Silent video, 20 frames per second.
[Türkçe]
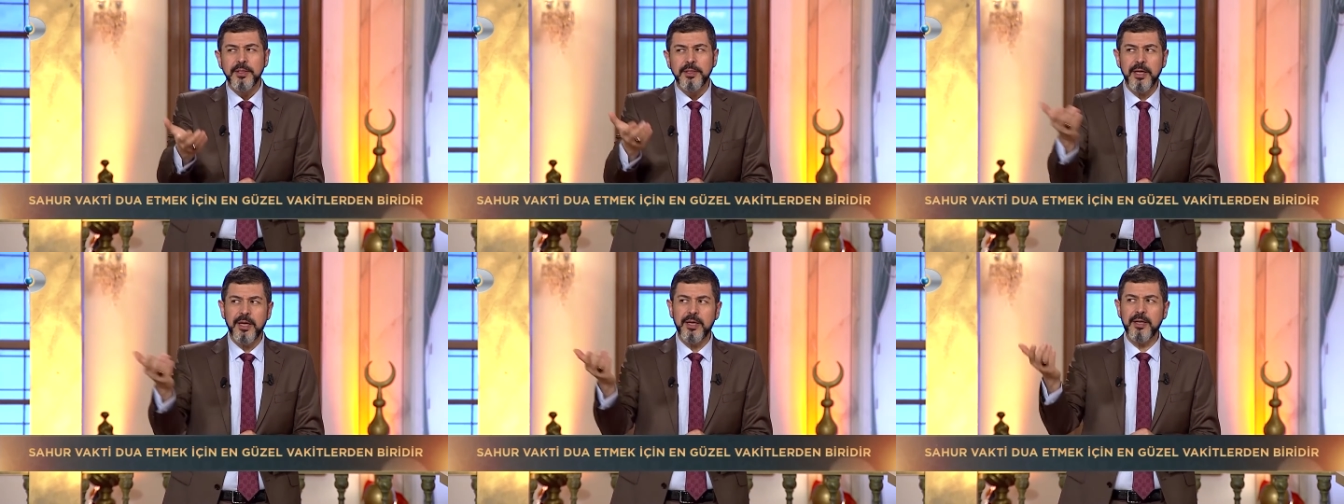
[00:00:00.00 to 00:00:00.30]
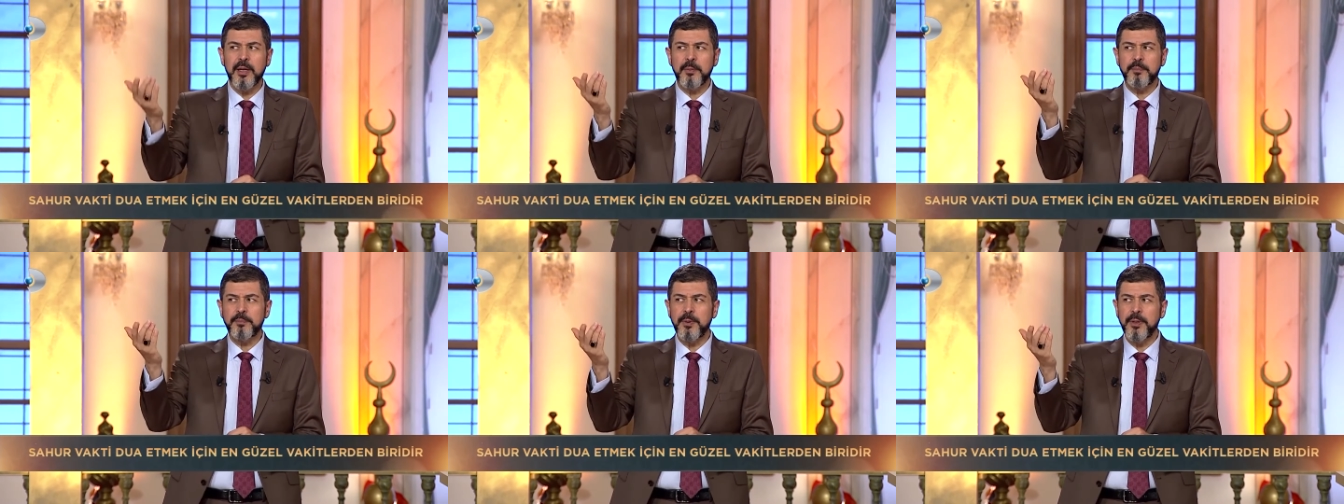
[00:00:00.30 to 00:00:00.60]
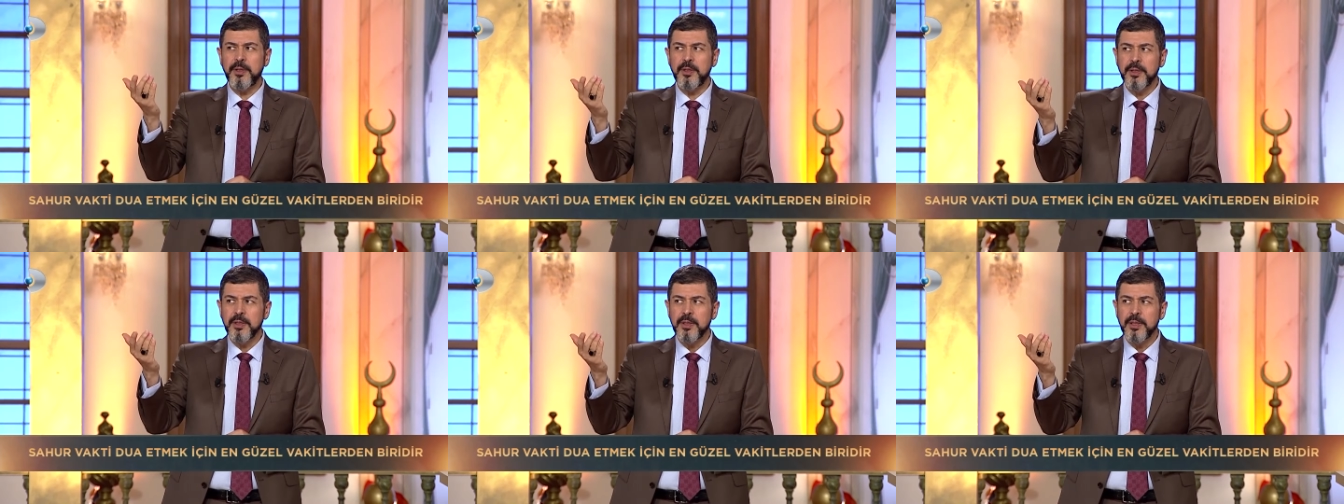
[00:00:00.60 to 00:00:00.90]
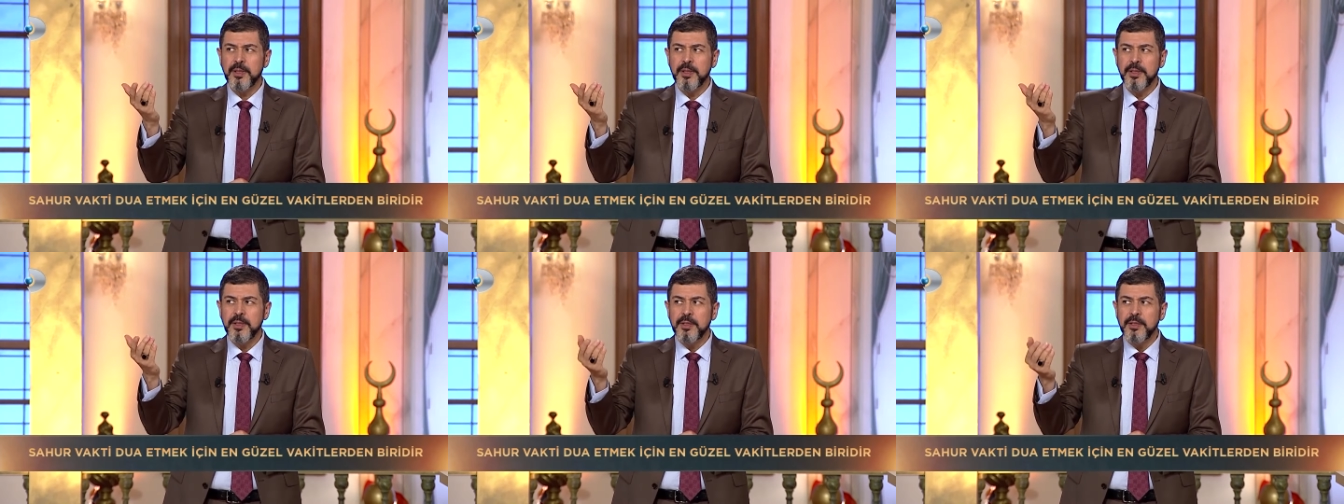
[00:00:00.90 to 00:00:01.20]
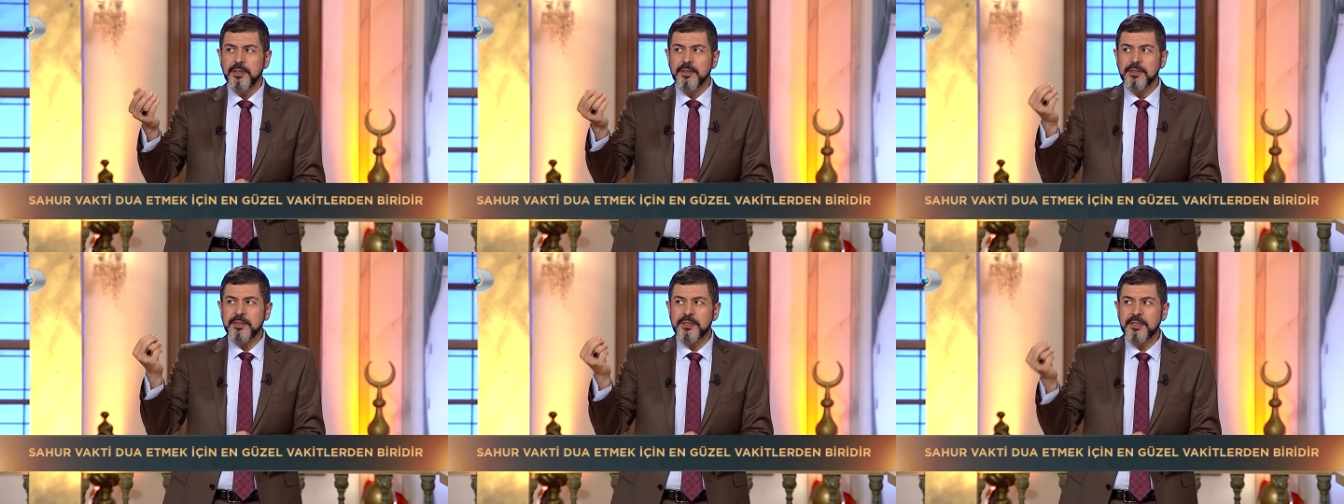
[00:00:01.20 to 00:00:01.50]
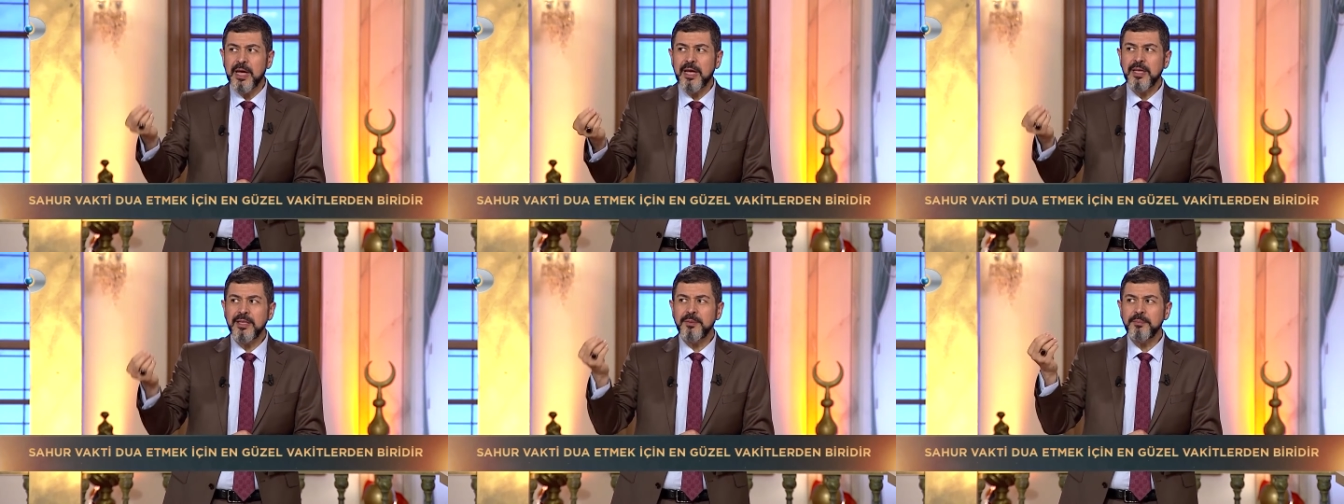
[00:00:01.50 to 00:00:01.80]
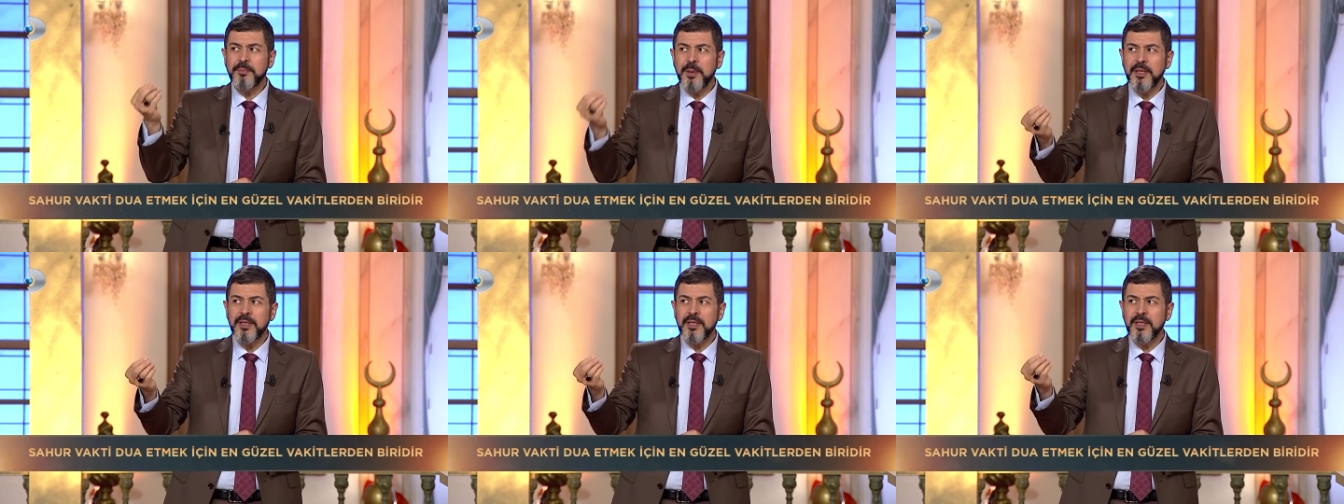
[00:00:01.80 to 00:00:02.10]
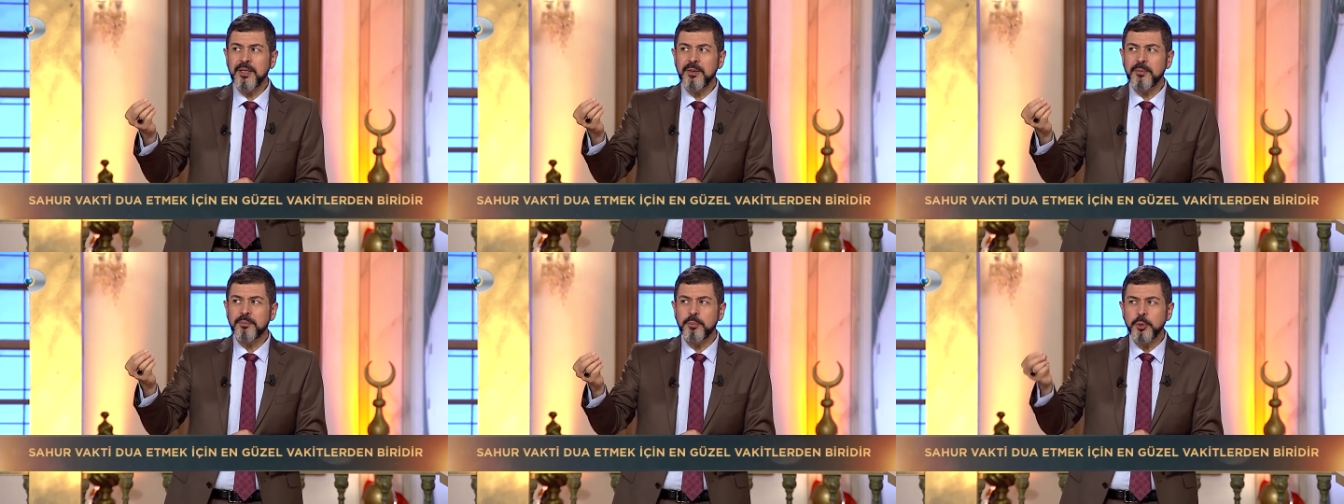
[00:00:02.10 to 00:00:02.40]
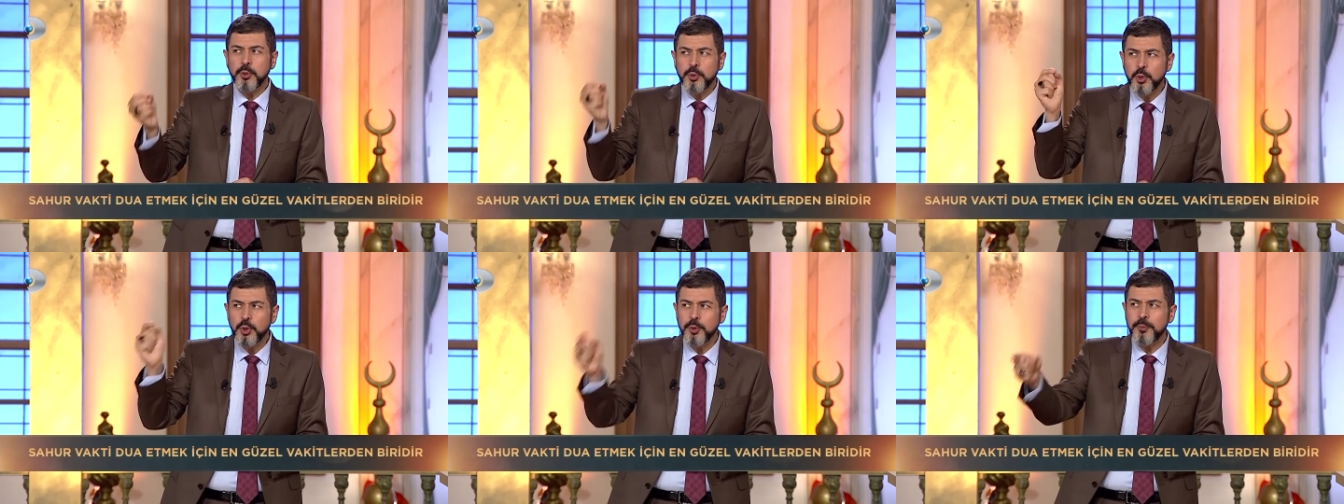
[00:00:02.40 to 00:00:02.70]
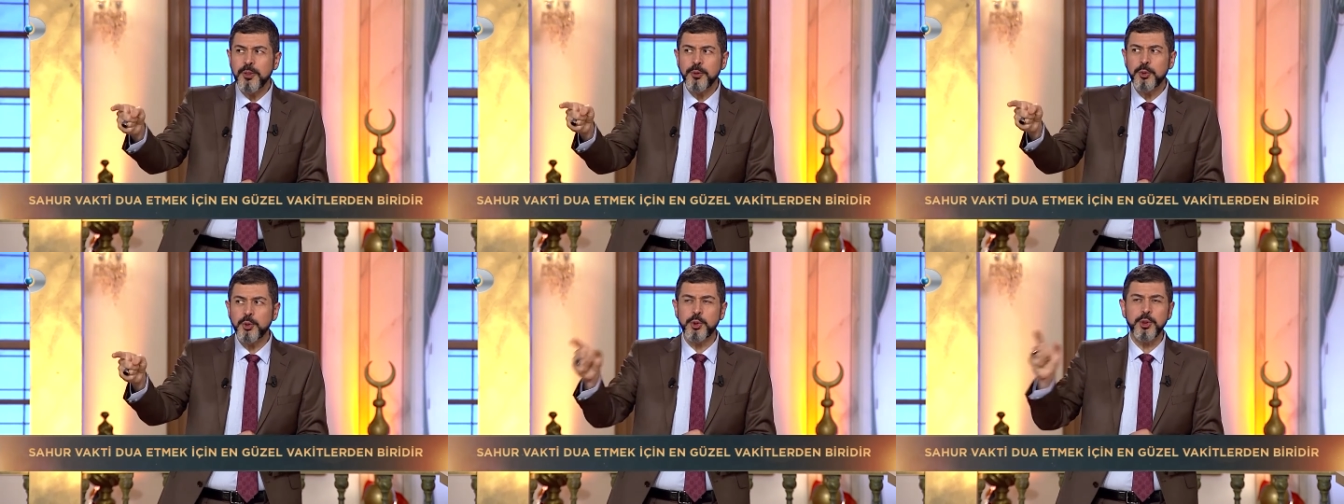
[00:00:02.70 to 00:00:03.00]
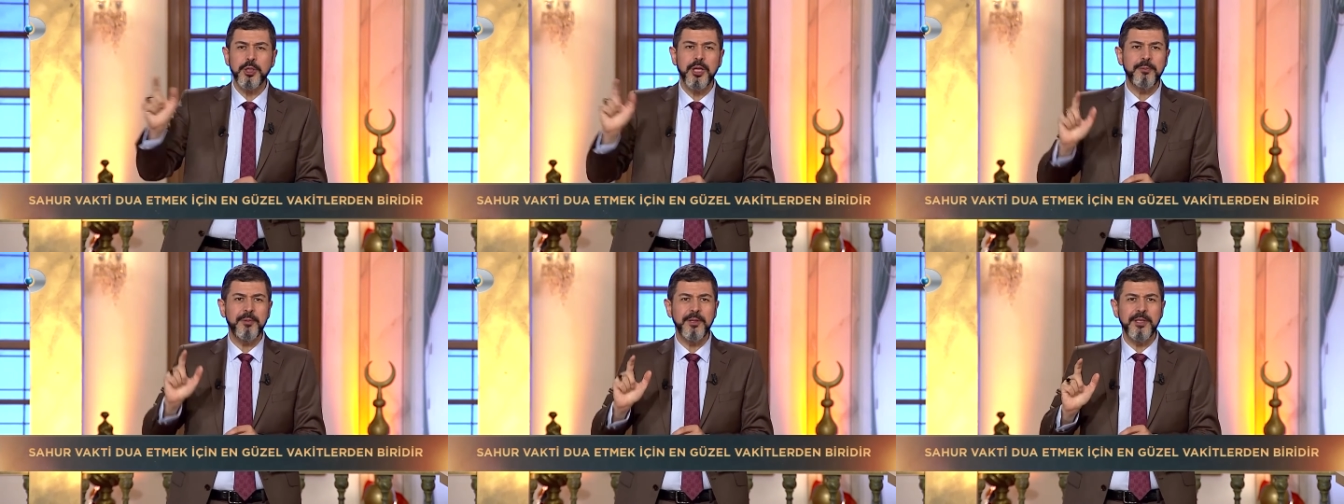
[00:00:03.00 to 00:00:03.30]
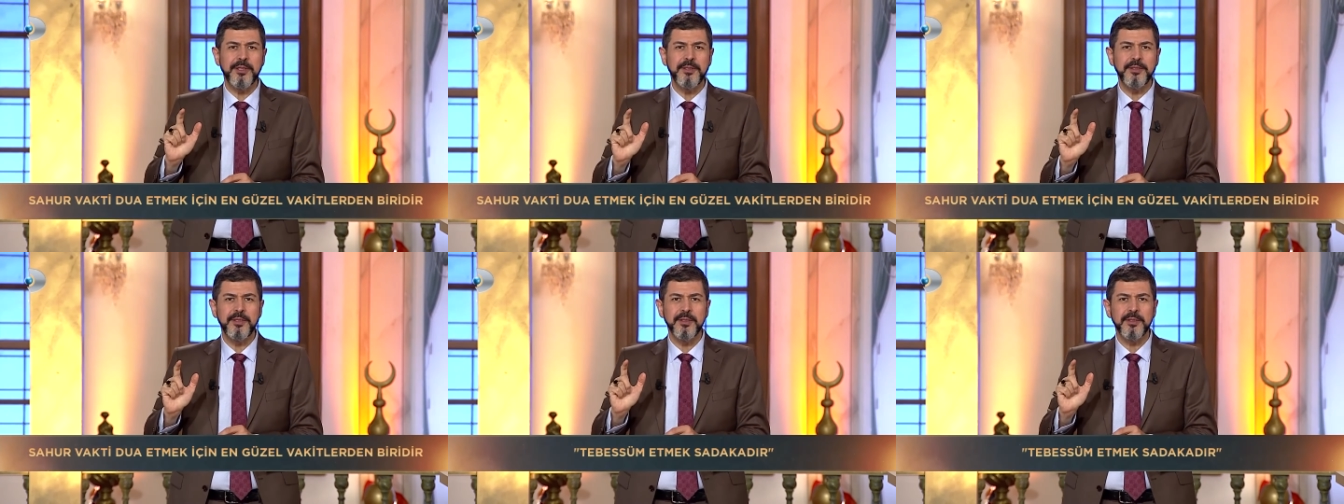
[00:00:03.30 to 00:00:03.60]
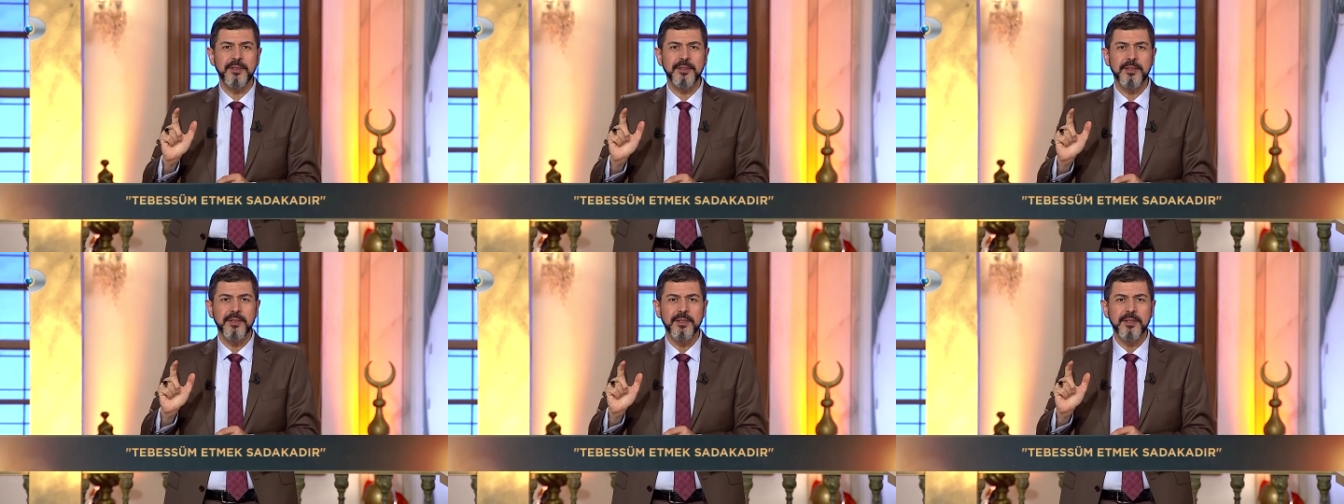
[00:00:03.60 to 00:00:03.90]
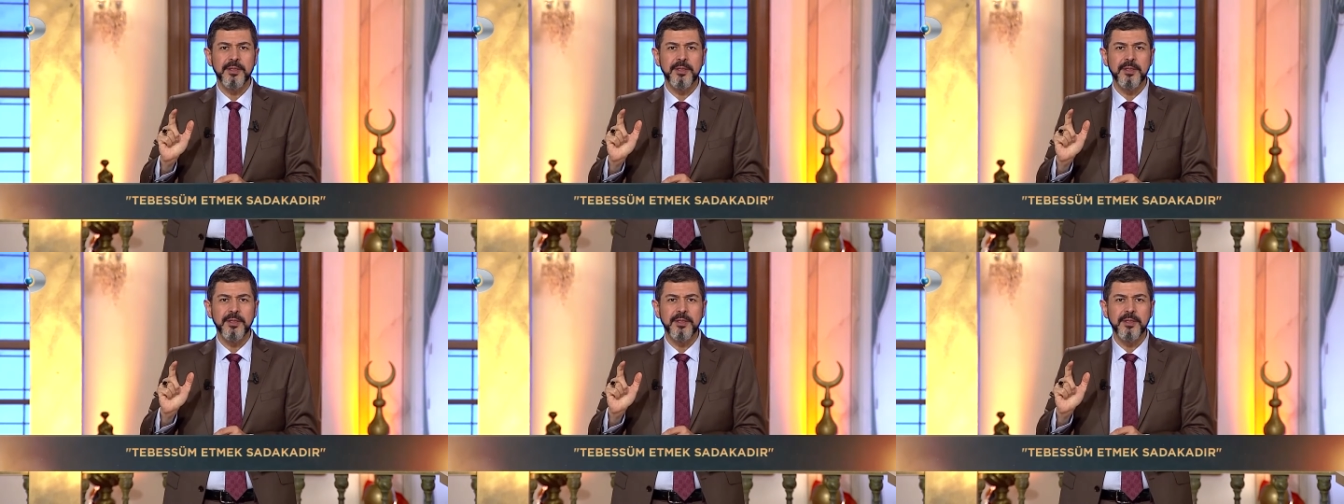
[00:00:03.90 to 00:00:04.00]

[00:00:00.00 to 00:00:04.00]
Ya Rabbi sen beni bu duruma düşürebilirdin.